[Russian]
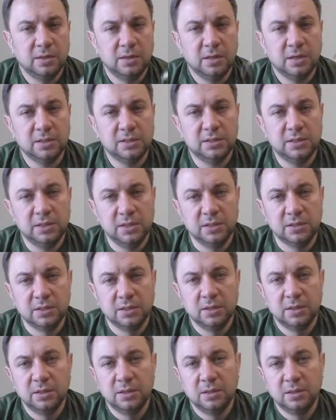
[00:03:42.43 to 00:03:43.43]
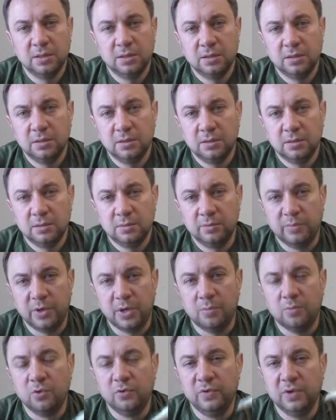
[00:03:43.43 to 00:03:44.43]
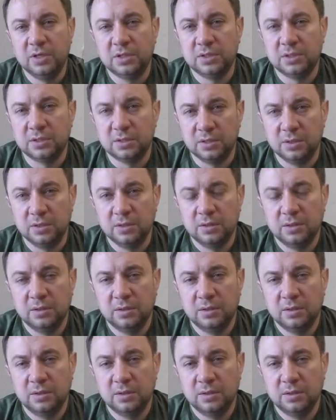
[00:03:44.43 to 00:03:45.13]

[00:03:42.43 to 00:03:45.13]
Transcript: А здесь прям увесистый.